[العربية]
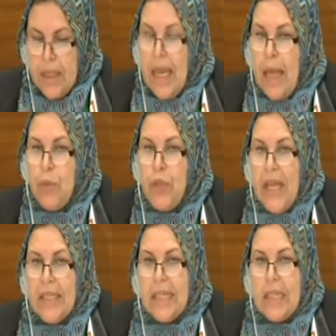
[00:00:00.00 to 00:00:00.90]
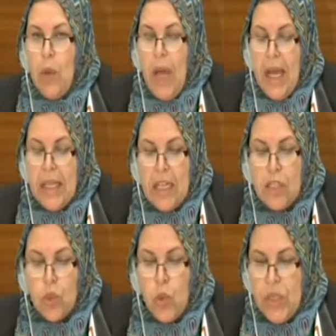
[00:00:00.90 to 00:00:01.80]
لابد أن تتوحد
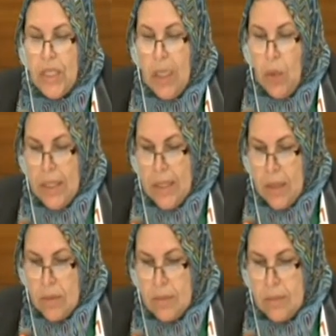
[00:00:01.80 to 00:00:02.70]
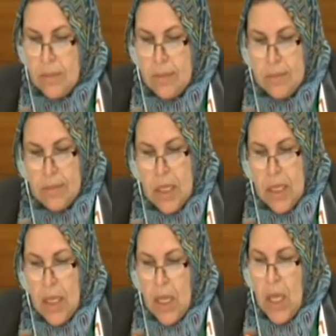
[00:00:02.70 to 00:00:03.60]
الجهود الدولية
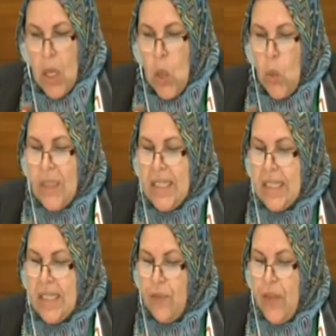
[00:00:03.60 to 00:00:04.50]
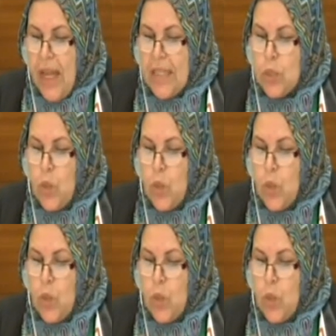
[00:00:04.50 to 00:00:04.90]
وترتفع